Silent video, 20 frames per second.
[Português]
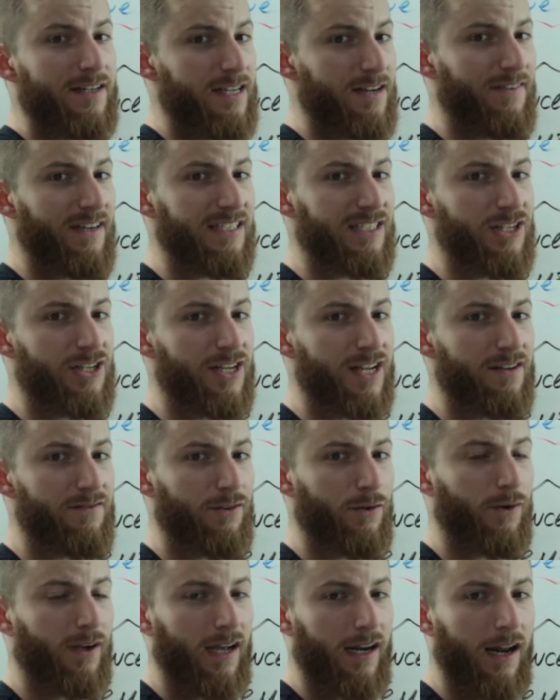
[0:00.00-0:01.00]
já vai se
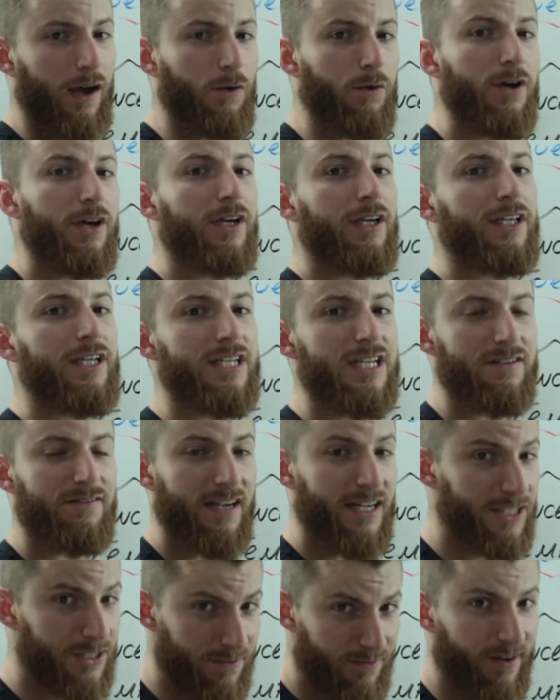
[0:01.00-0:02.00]
inscrever no canal e já
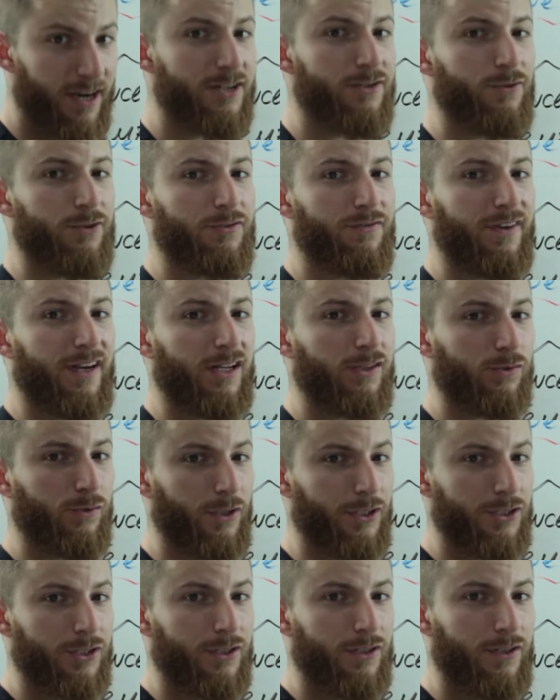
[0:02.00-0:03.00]
vai ativar as
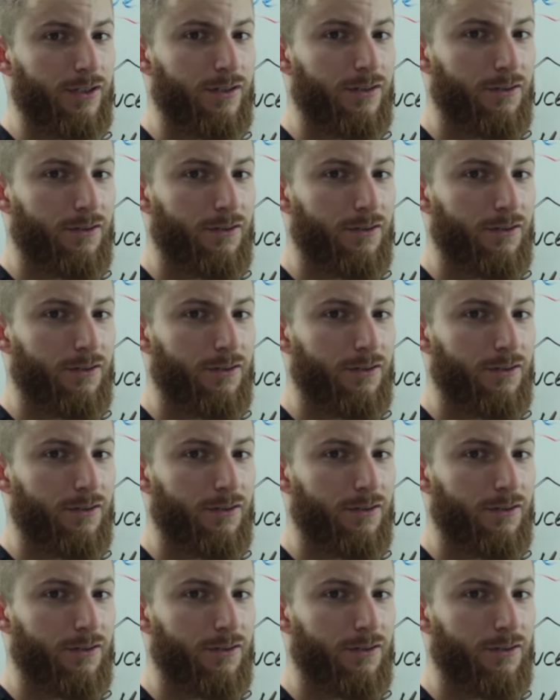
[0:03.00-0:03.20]
notificações.